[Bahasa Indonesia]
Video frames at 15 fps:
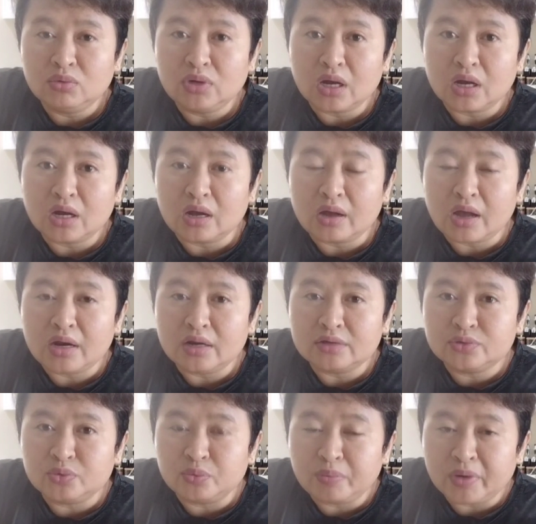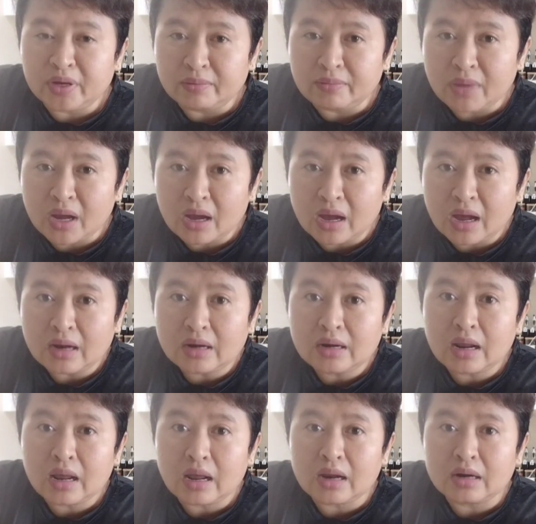udah nggak ada supaya
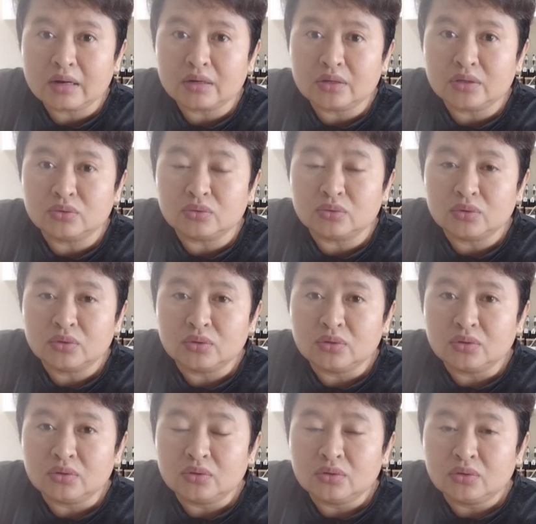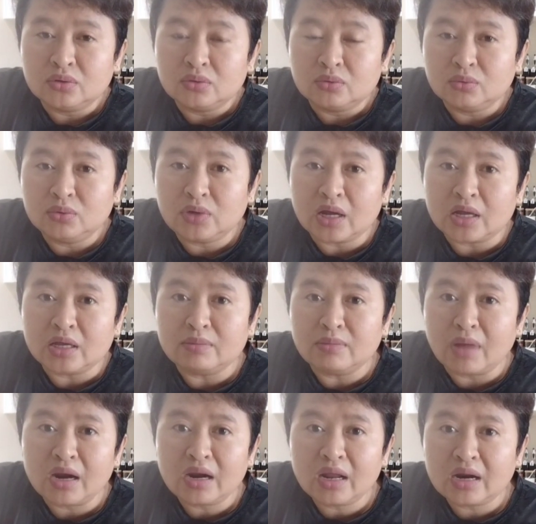makanan gitu udah
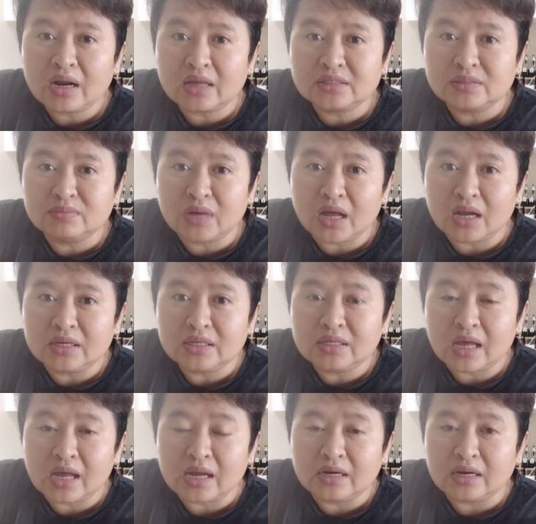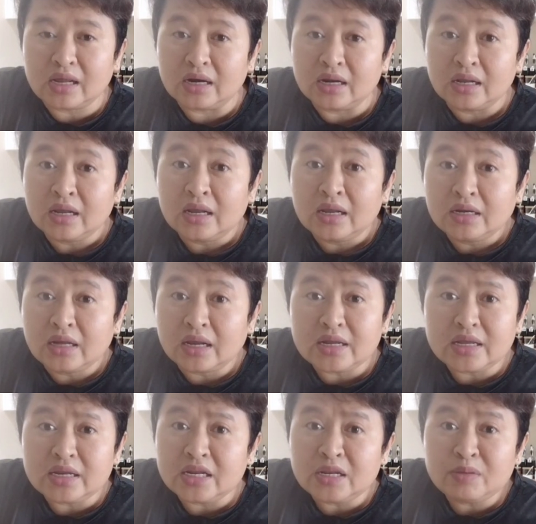gimana nasib kalian dan
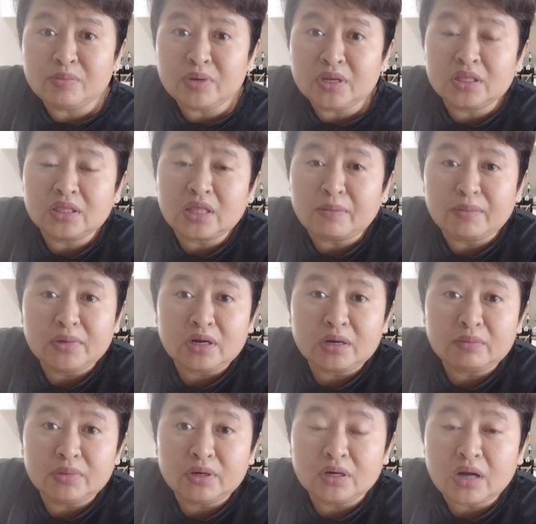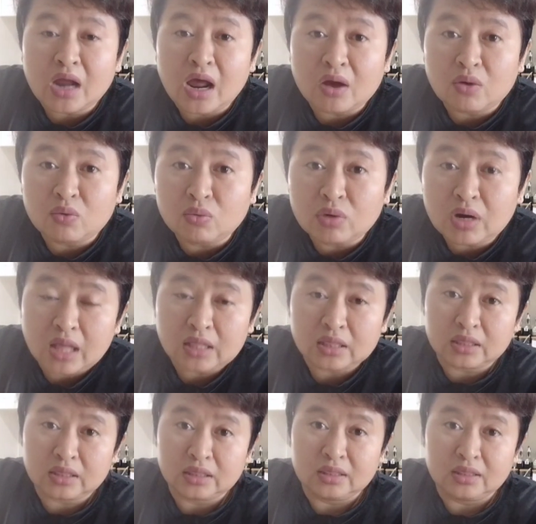dan ini berita bener-bener akurat
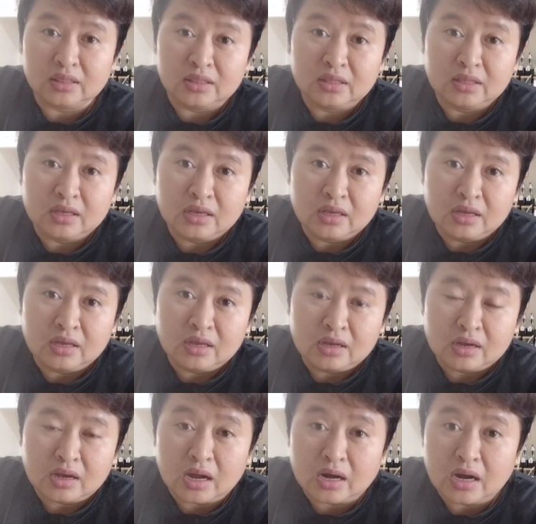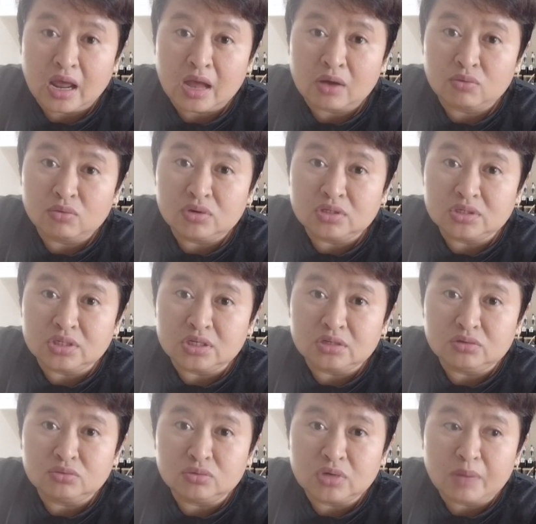karena aku di
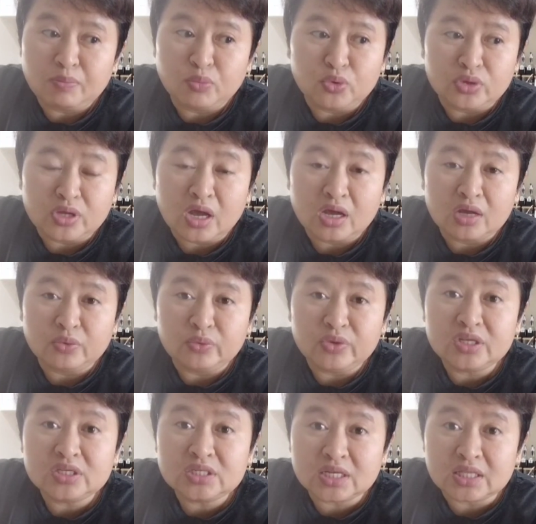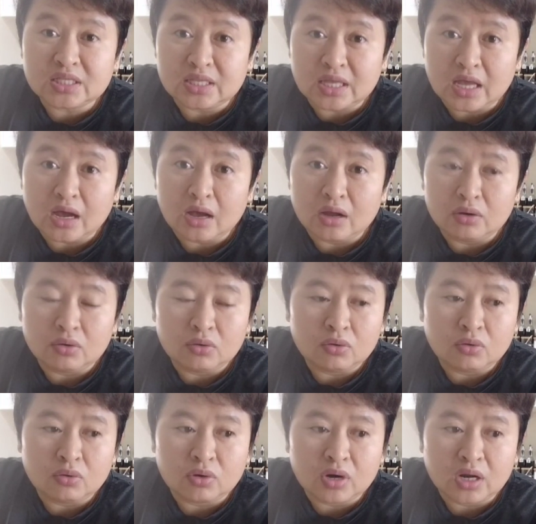sini juga punya WeChat ya
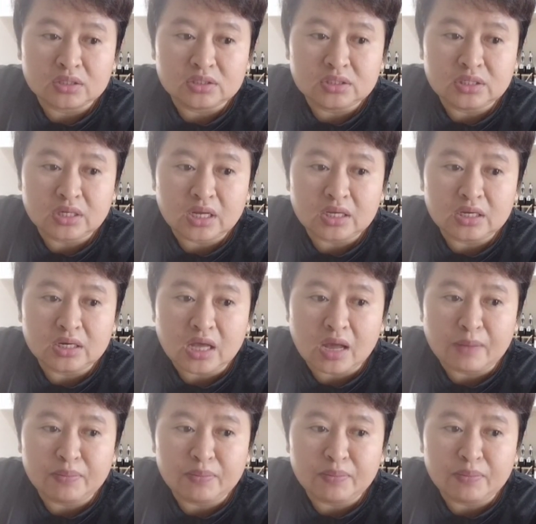kalau orang Cina ini